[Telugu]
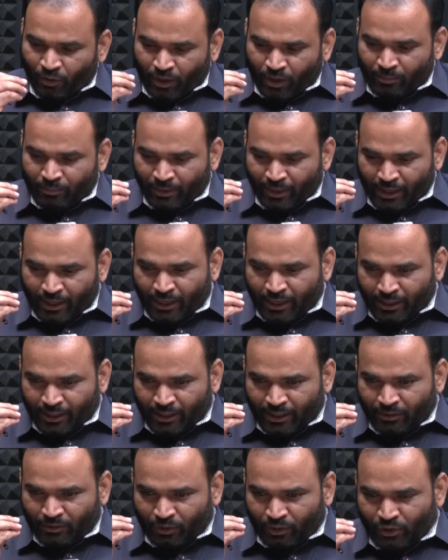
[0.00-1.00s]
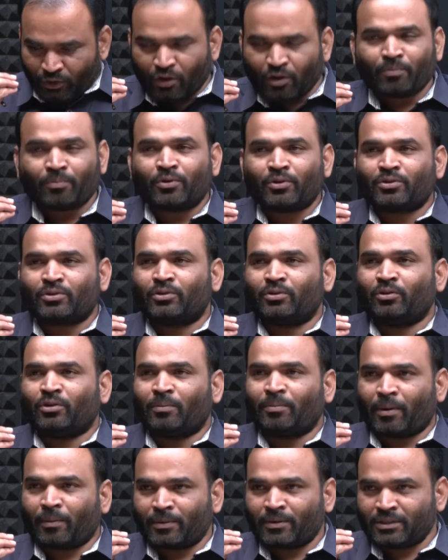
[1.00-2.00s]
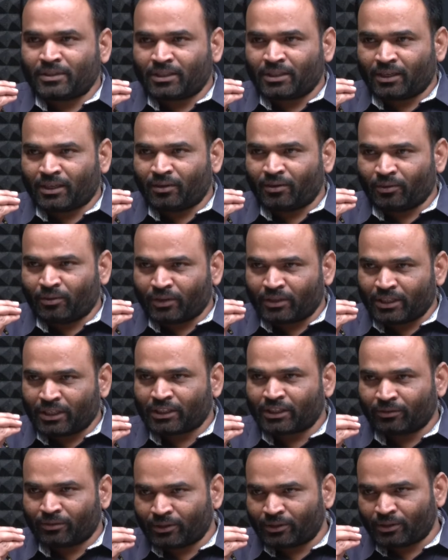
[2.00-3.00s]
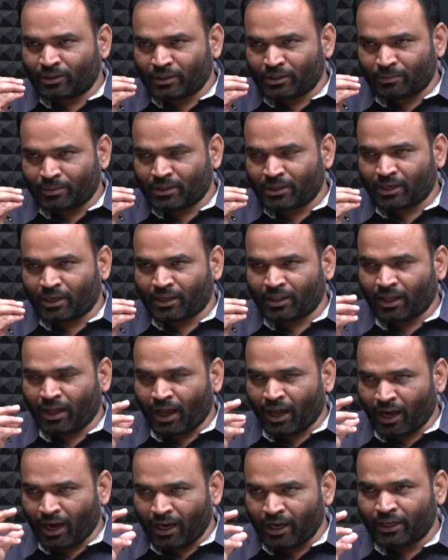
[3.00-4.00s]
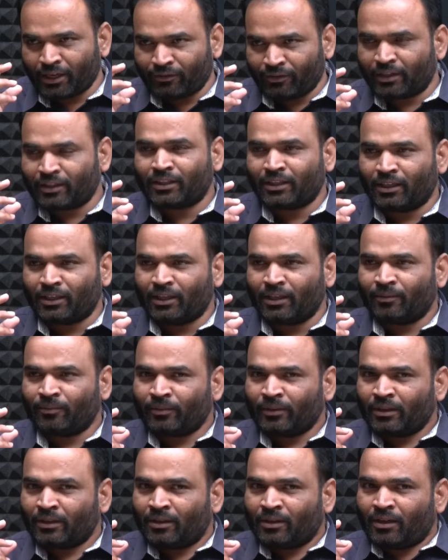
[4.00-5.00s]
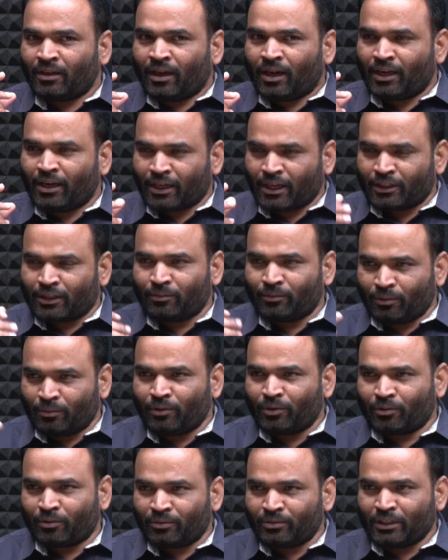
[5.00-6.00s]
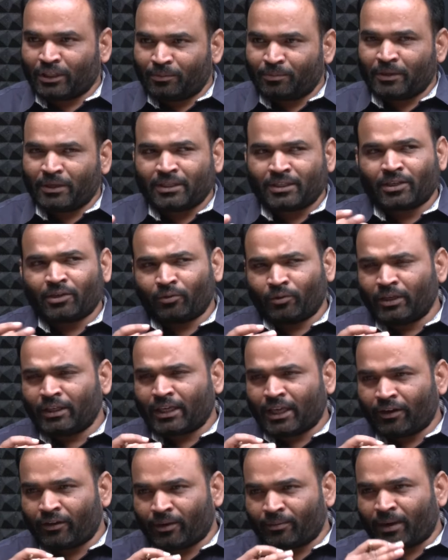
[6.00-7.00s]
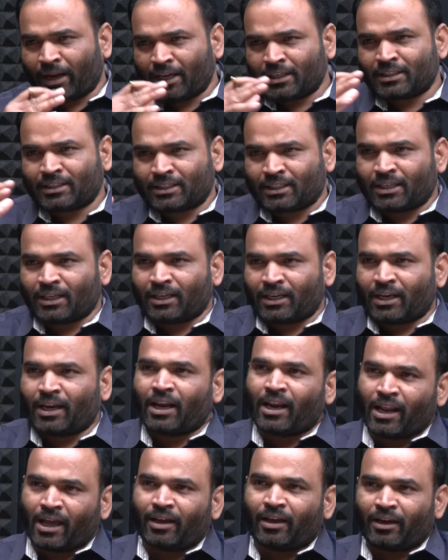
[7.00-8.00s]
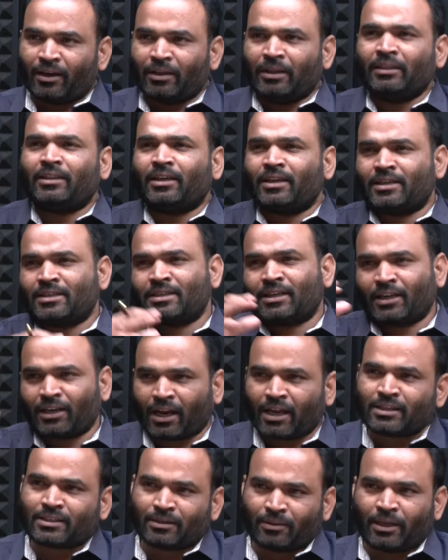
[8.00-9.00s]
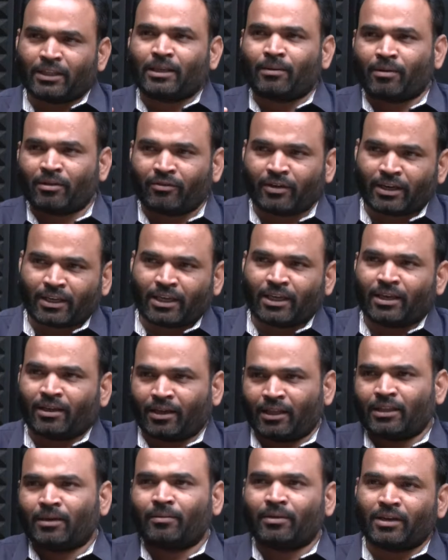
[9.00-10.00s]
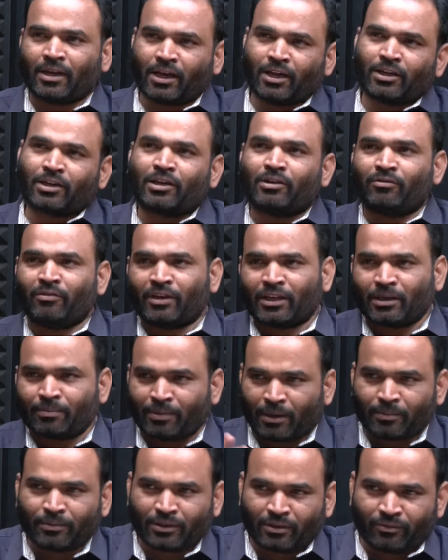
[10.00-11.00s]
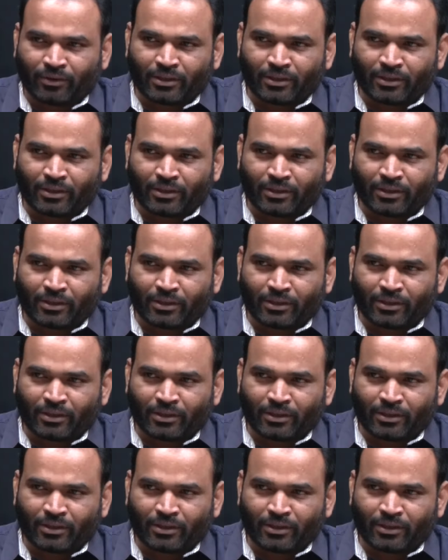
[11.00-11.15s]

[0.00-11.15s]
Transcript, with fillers: ఒక మీరు అన్నారు కదా ఒక యుగ పురుషుడు ఒక ప్రపంచాల్లో ఒక శక్తివంతుడు అని చెప్పేసి అన్నారు కదా అలాంటి వ్యక్తి అంటే గతంలో మీరు జెడ్పీటీసీగా ఓన్లీ కేవలం రాష్ట్ర ఎంత ఇష్టంగా కానీ రాష్ట్రం హైదరాబాద్ వరకే హైదరాబాద్ నాగర్కర్నూలు వరకే పరిమితం